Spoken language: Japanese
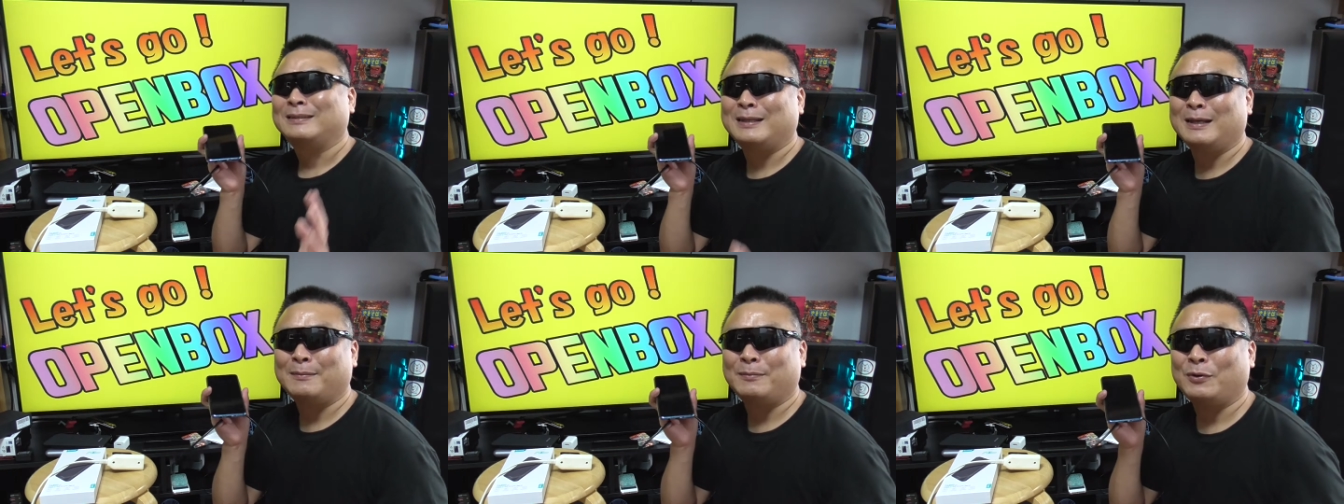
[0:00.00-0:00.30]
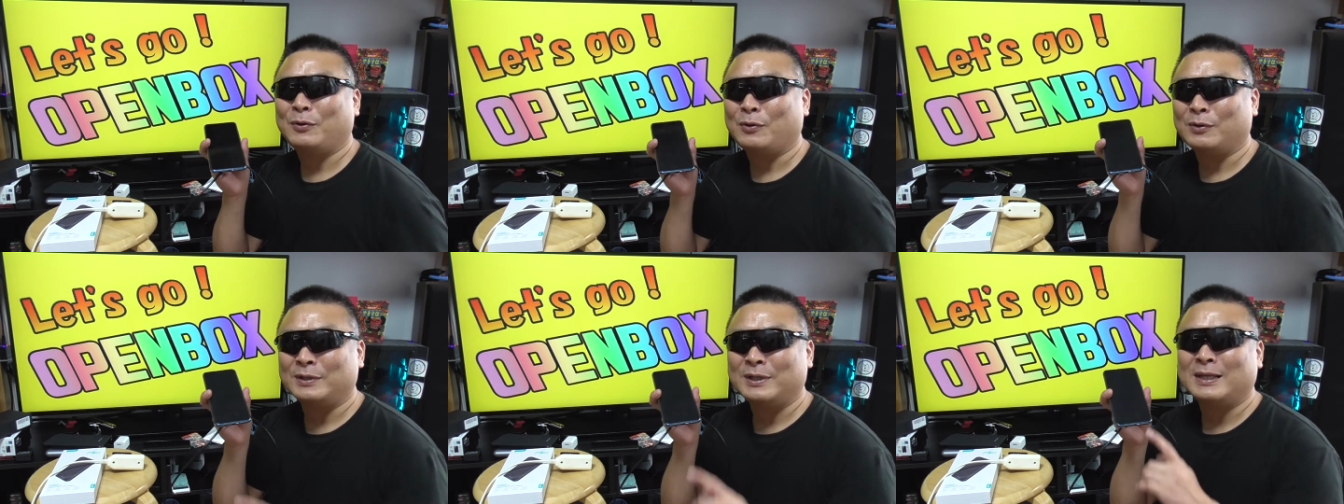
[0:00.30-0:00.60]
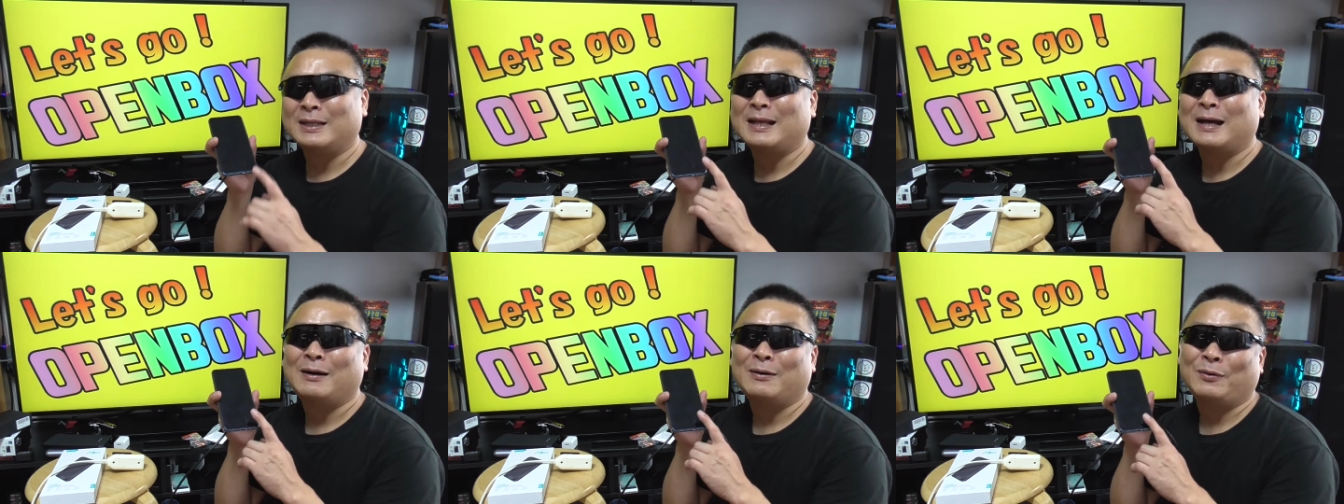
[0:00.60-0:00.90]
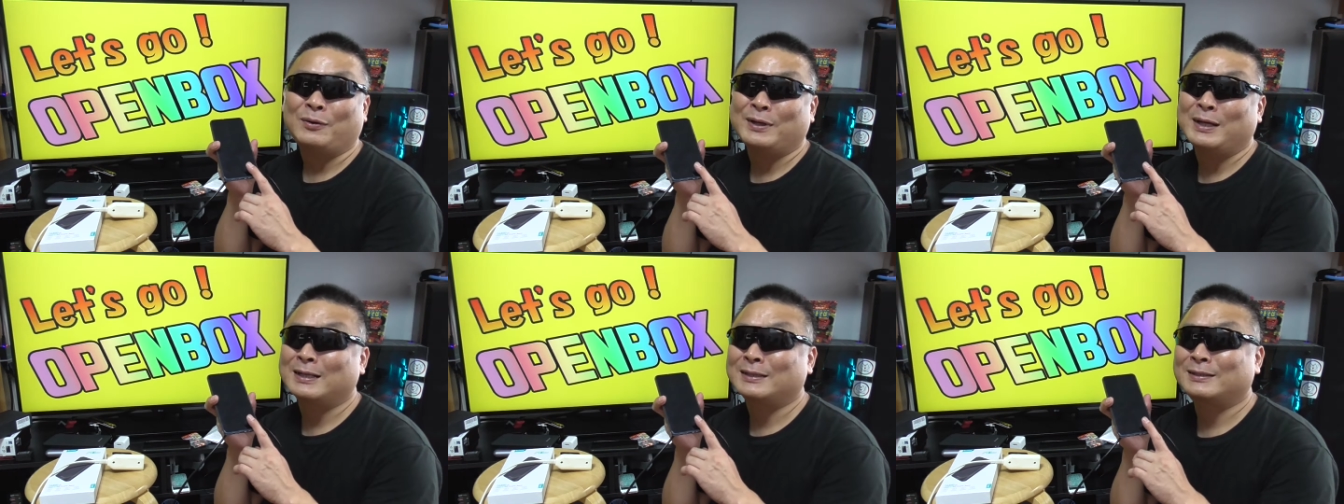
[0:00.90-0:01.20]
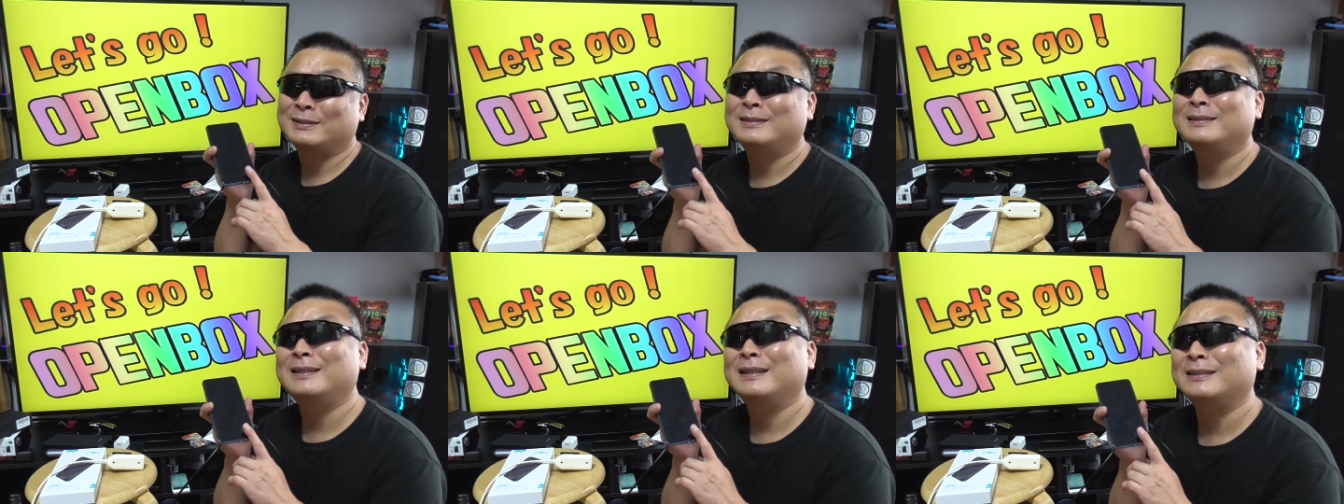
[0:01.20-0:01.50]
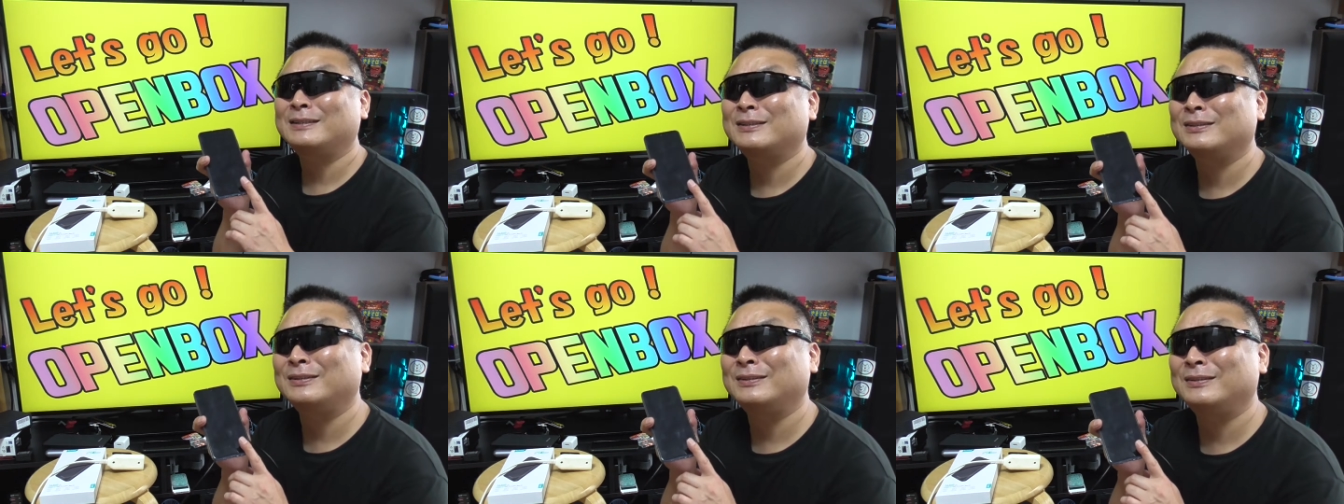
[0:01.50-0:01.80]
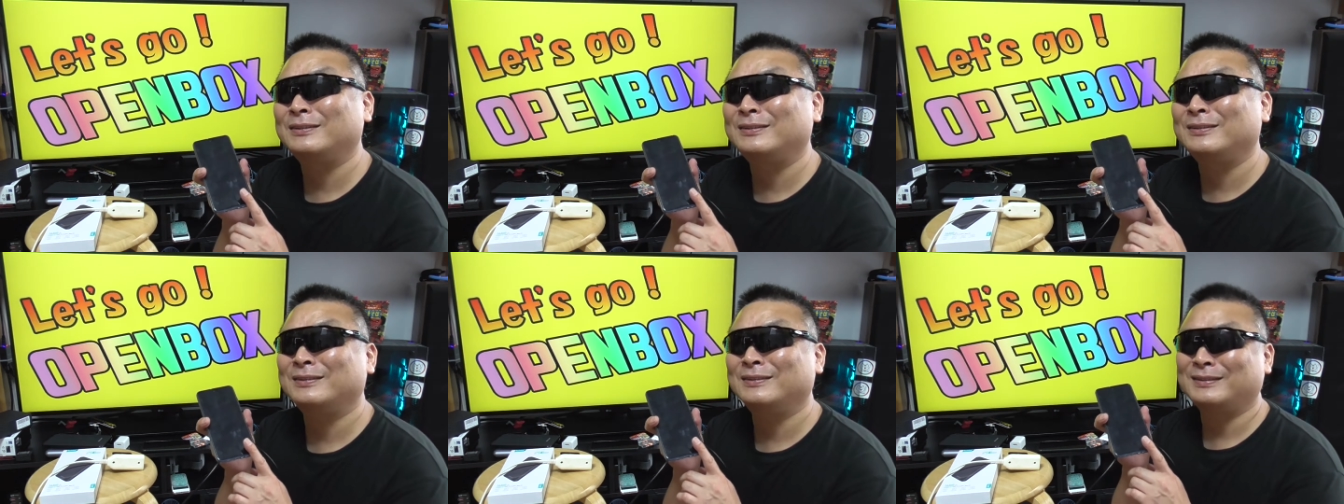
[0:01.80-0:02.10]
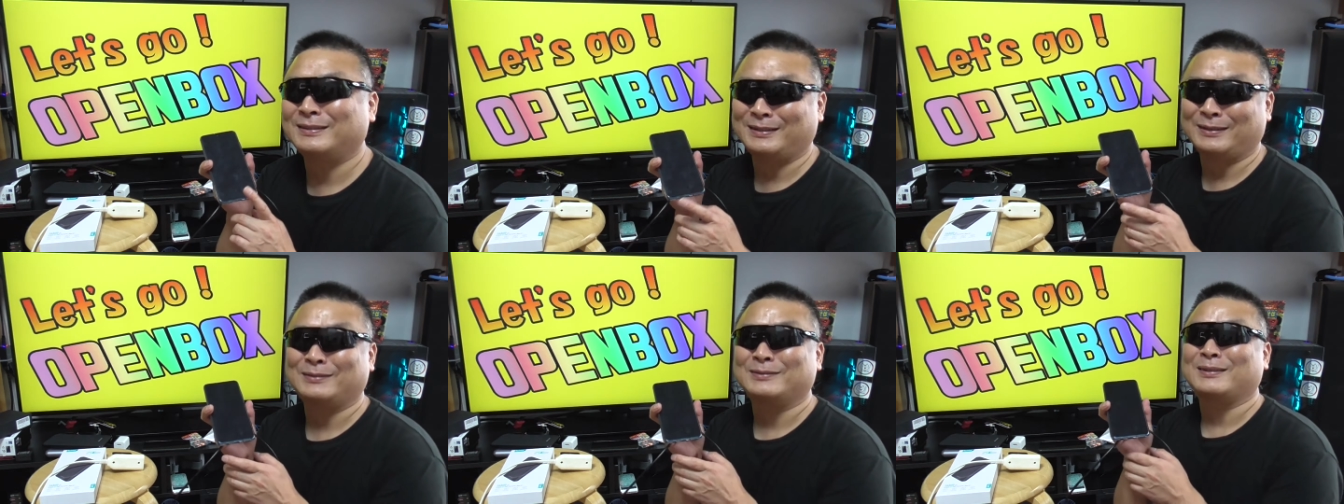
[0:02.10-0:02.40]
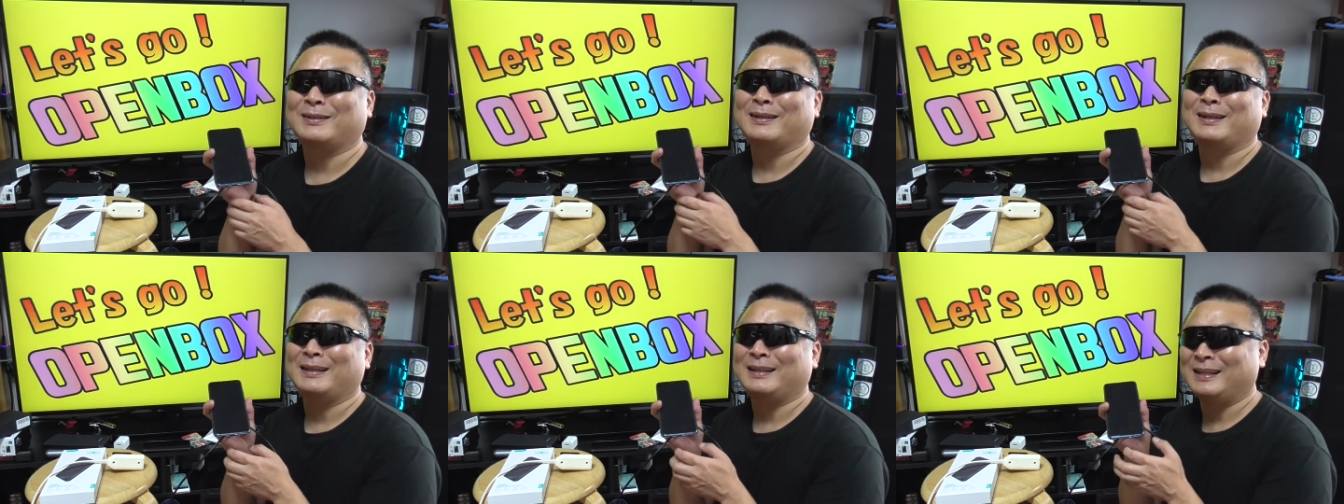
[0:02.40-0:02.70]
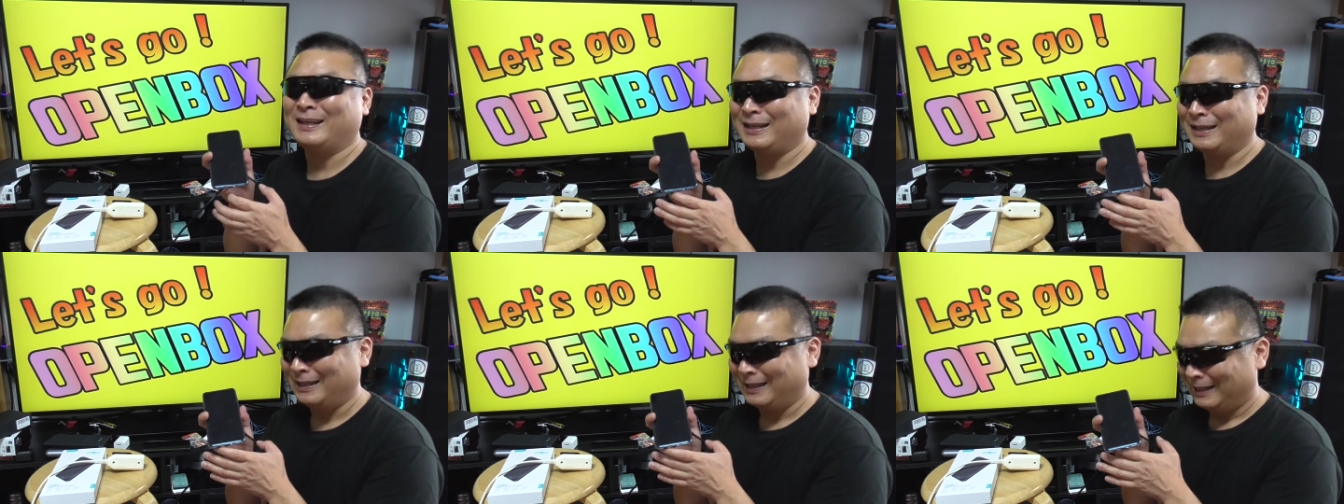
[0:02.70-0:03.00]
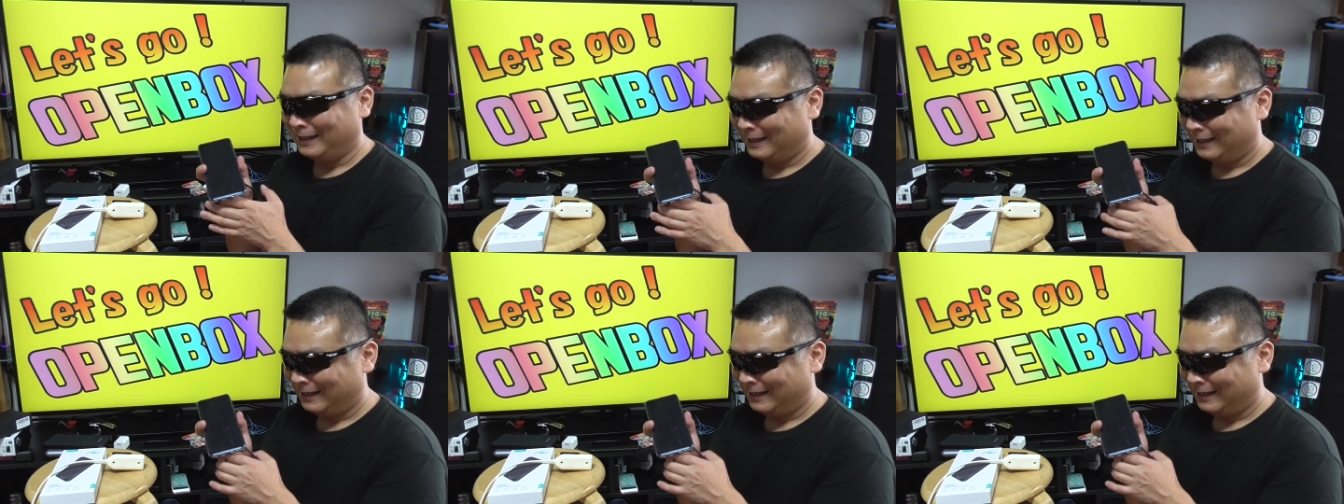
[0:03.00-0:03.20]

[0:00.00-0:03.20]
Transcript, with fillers: でもお値段お安いでしょうってことでね、